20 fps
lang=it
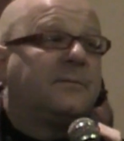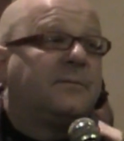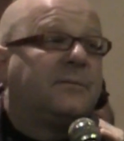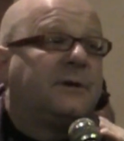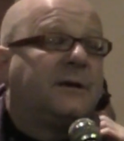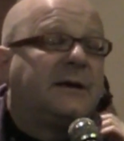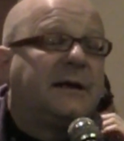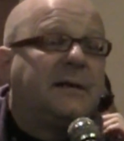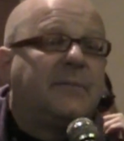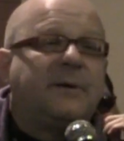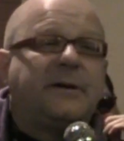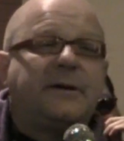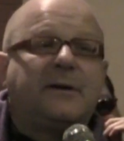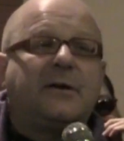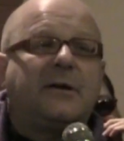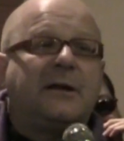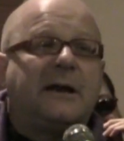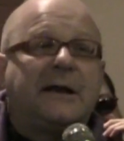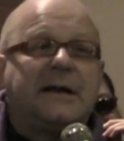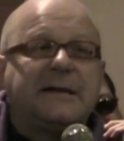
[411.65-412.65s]
perché il
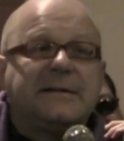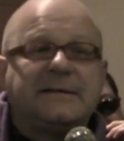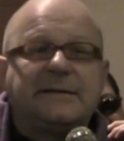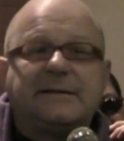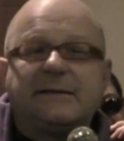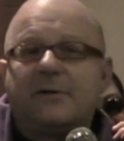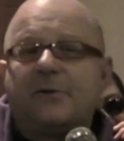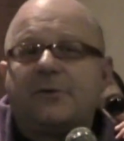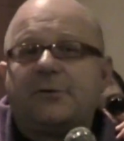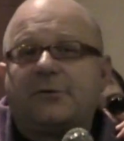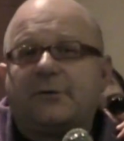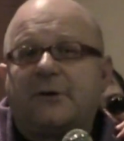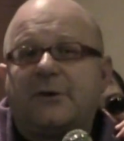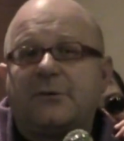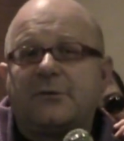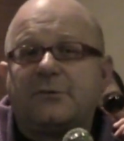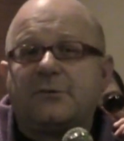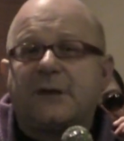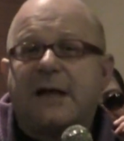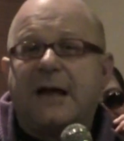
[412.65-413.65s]
particolare della cassetta io l'ho
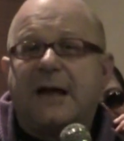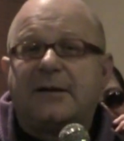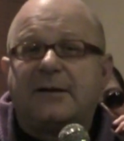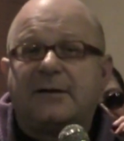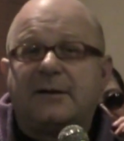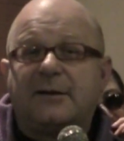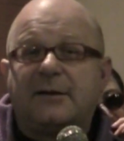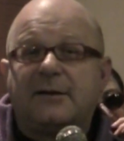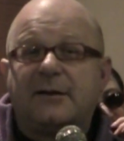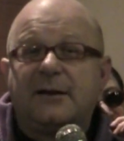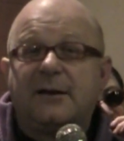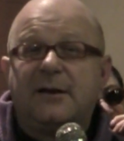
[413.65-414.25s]
trovato sugli atti,